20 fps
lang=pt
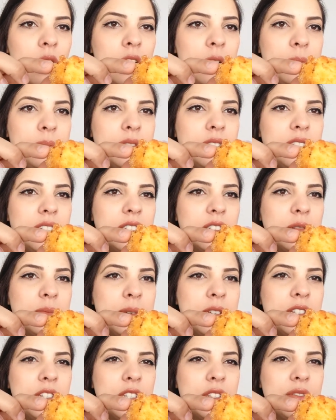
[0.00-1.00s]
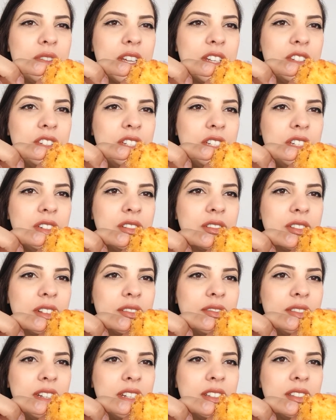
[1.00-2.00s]
Olha por dentro, meio desfiadinho,
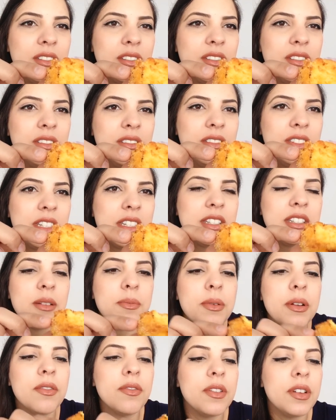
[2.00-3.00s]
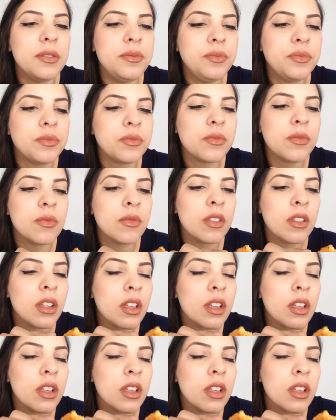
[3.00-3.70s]
tá vendo? Não sei se dá pra ver.